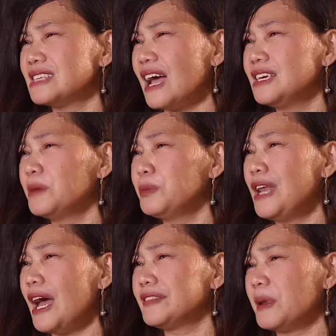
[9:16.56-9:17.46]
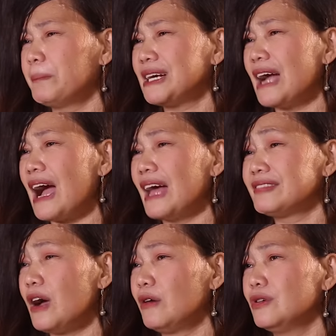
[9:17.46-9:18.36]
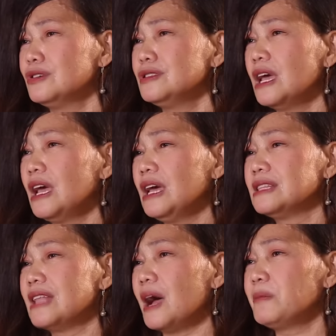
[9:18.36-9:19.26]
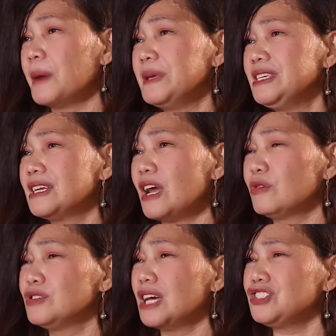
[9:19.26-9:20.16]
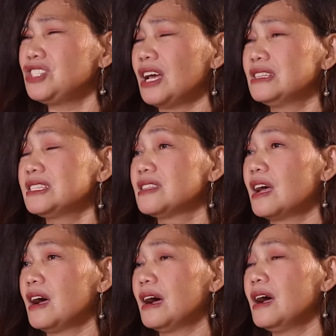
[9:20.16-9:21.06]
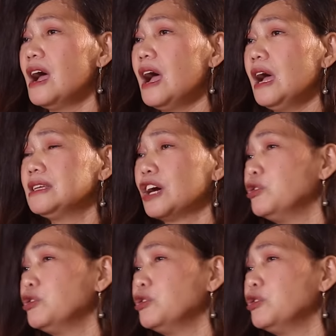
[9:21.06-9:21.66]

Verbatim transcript: sayang po yung lahat ng pagkakataon na mabigyan ako ng chance na na